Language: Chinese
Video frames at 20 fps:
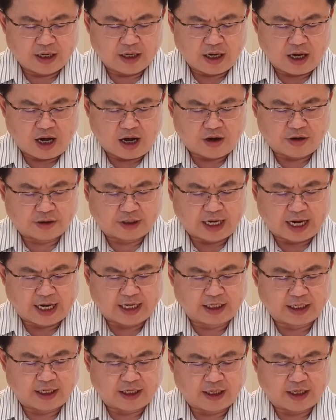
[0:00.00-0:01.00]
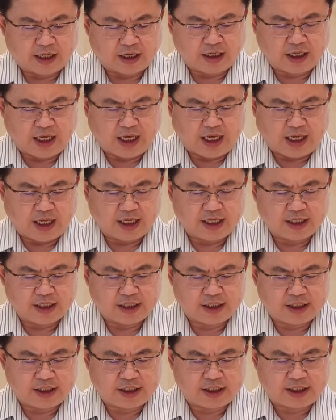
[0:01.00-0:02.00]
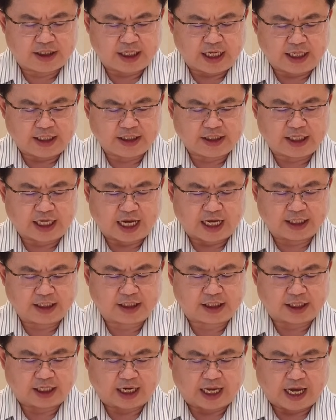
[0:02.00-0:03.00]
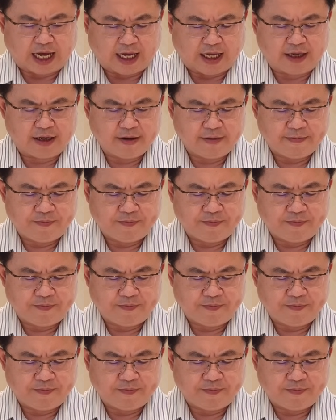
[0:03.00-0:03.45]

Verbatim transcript: 靠他的能力坚强起来。